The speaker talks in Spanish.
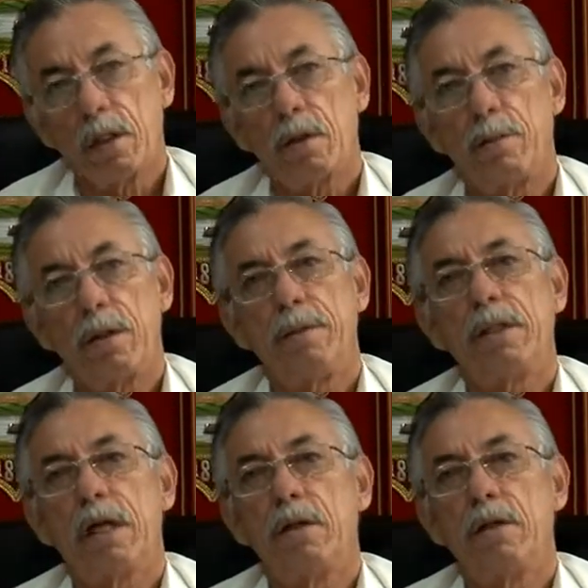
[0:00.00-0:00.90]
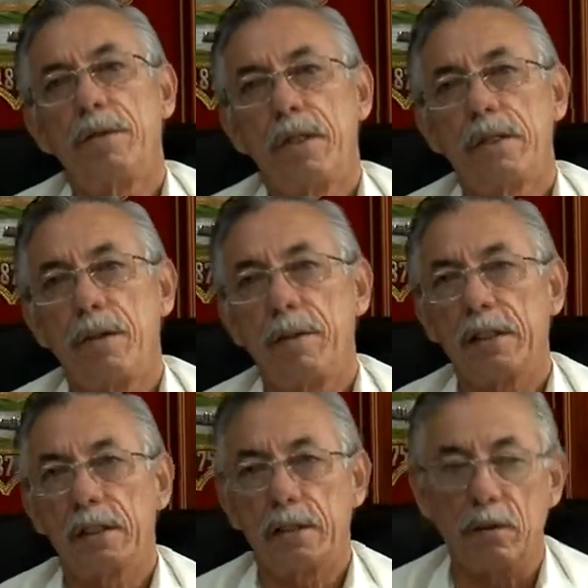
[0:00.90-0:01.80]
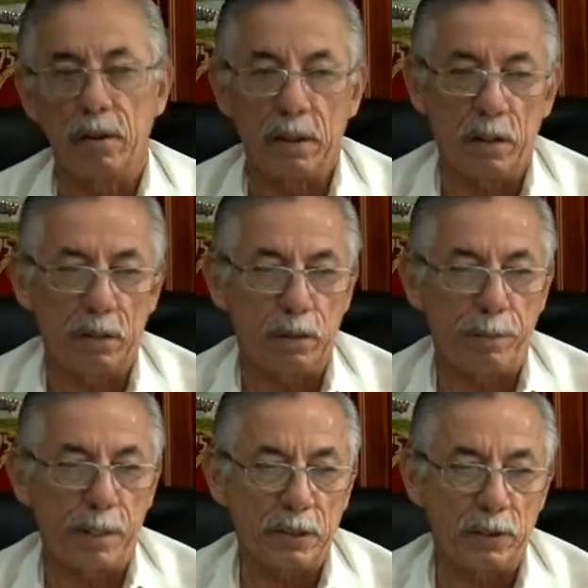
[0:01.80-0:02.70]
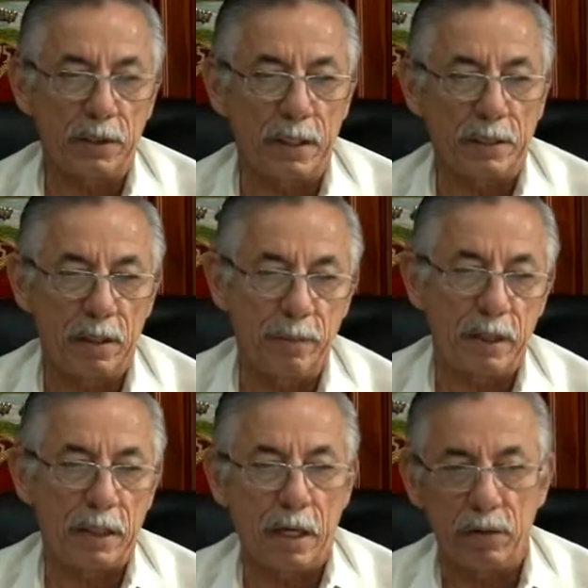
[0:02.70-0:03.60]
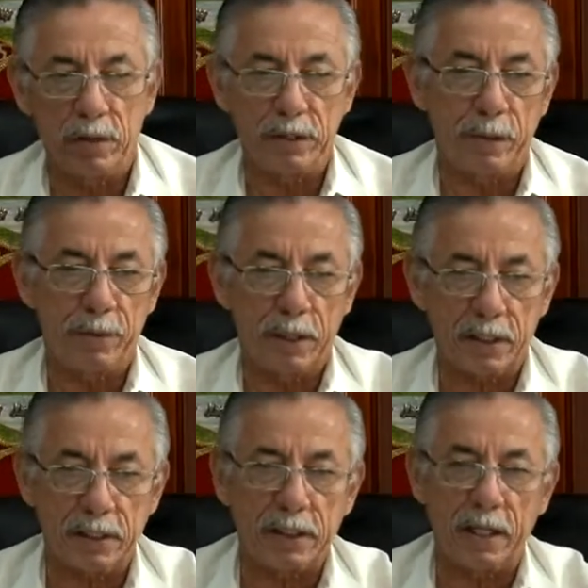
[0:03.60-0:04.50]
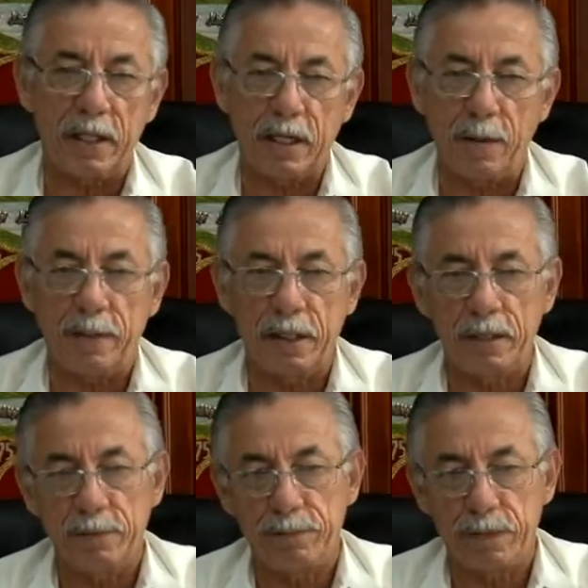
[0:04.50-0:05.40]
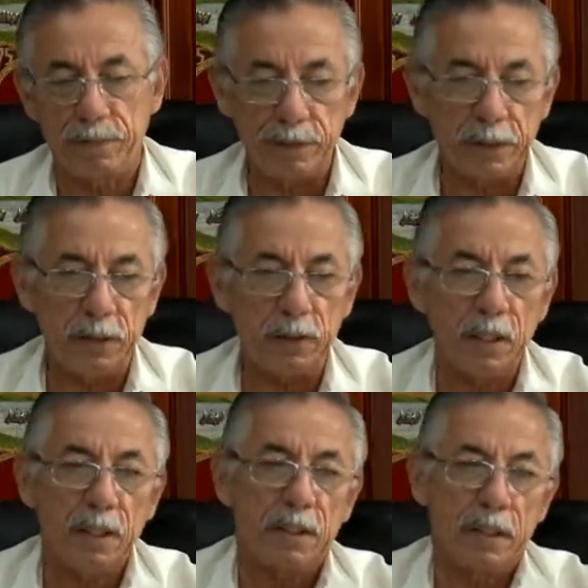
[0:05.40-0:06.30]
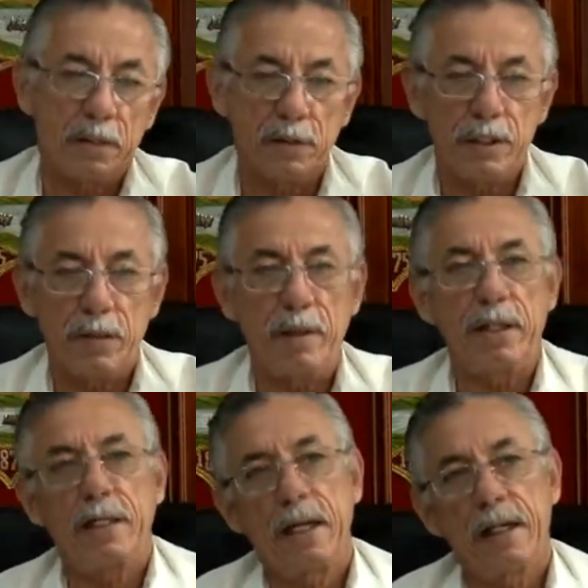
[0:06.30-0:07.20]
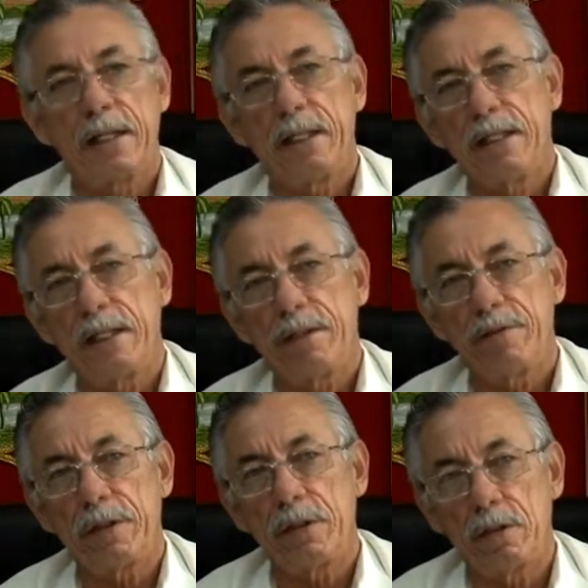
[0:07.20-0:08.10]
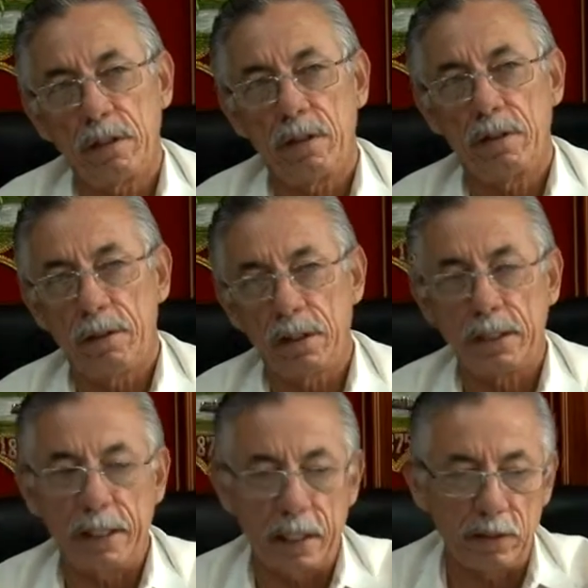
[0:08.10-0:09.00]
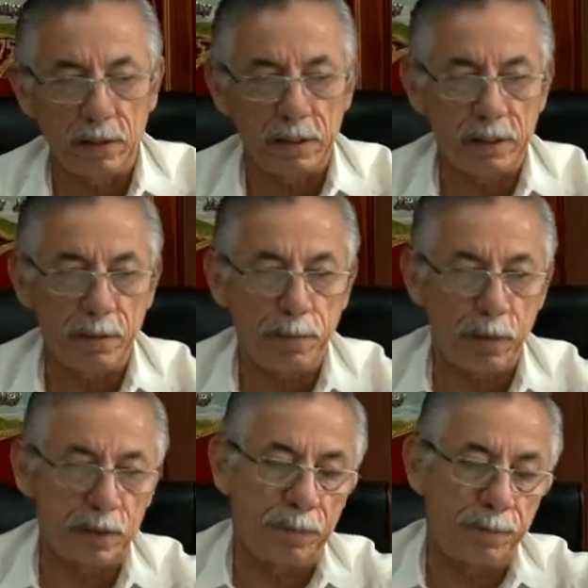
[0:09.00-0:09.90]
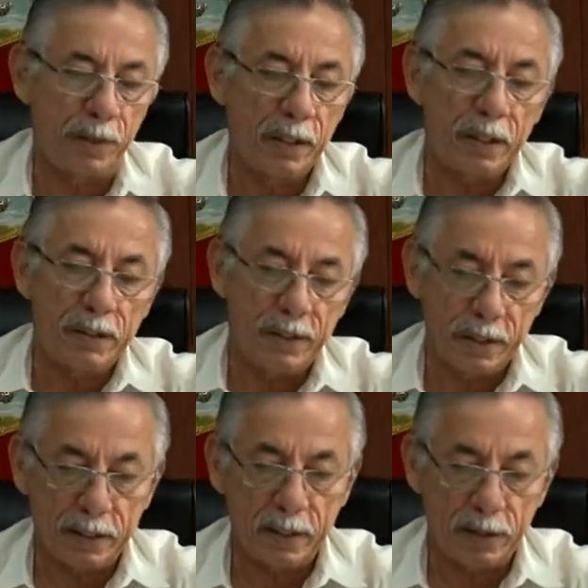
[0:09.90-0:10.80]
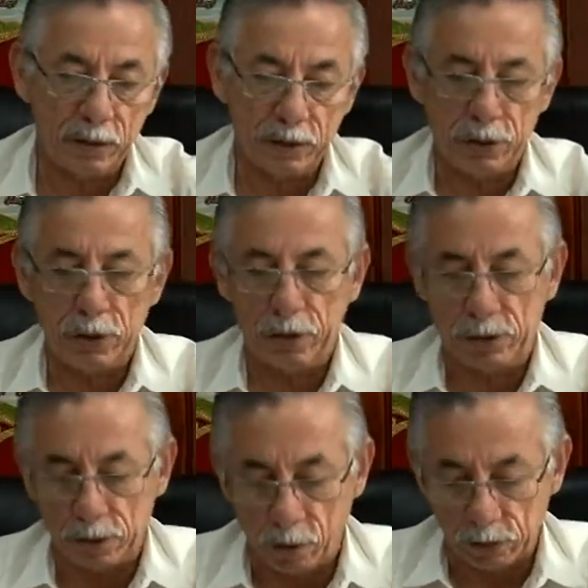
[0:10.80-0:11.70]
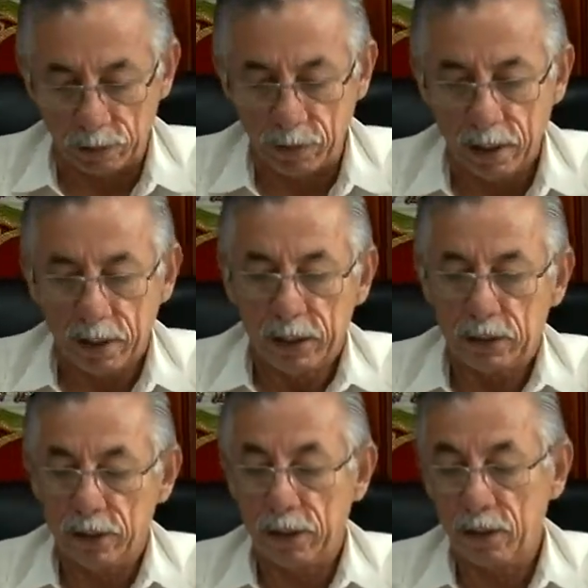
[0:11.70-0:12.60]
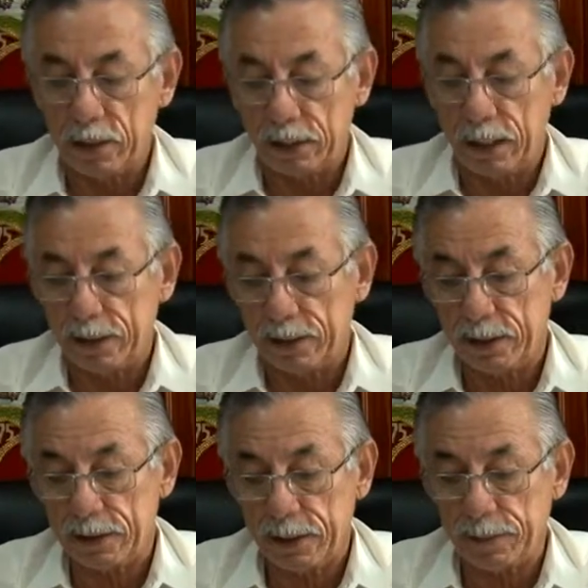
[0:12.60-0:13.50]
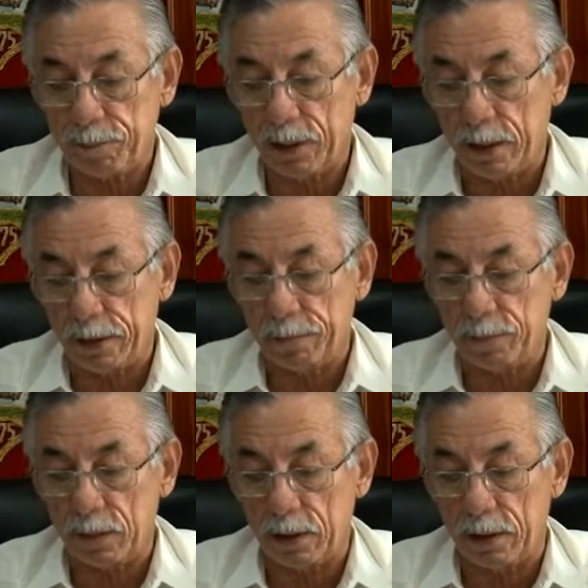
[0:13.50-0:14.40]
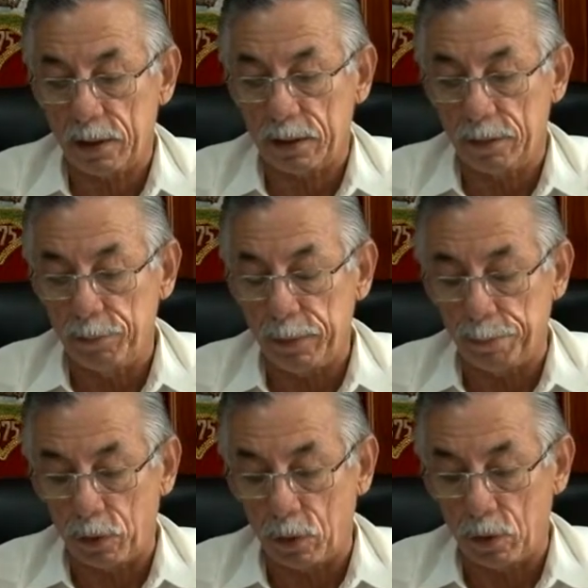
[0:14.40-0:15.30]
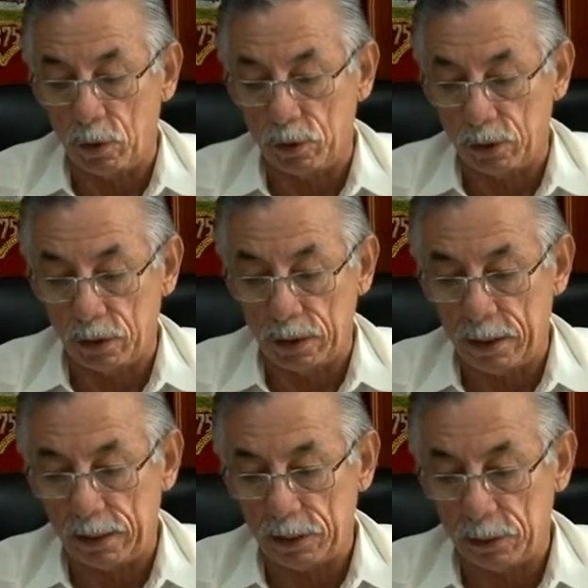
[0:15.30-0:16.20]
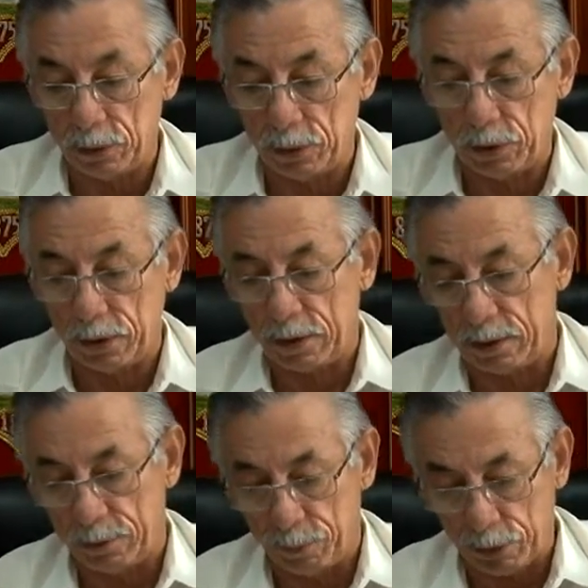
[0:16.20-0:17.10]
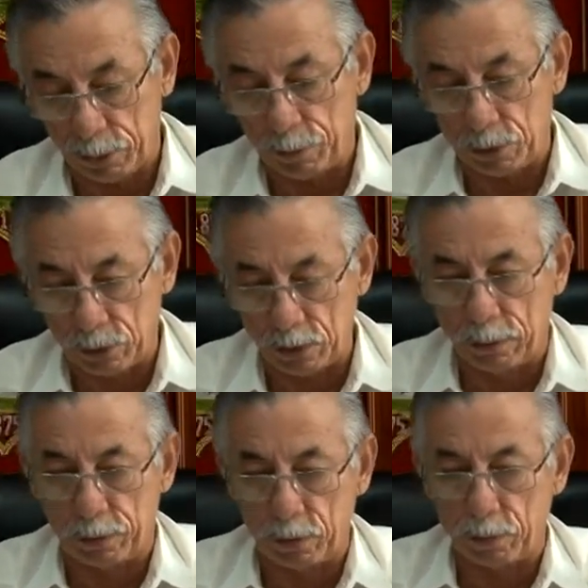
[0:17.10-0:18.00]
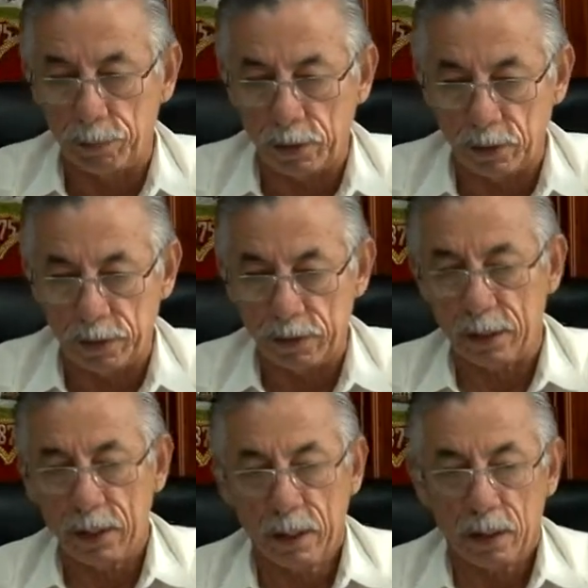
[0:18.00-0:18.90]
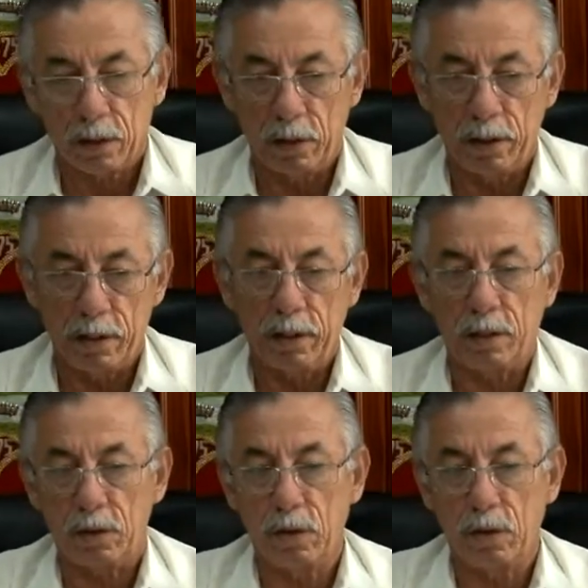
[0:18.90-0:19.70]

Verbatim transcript: Complementado evidentemente con el otro paso que es el mercado, donde también existen las cámaras de, frío, que conllevan que la cadena de frío del, ganado que se despota, pues llegue en condiciones óptimas. Entonces lo que trata de hacer... Eh, MIPRO con todas las instituciones, el municipio de Chones por supuesto, es eh,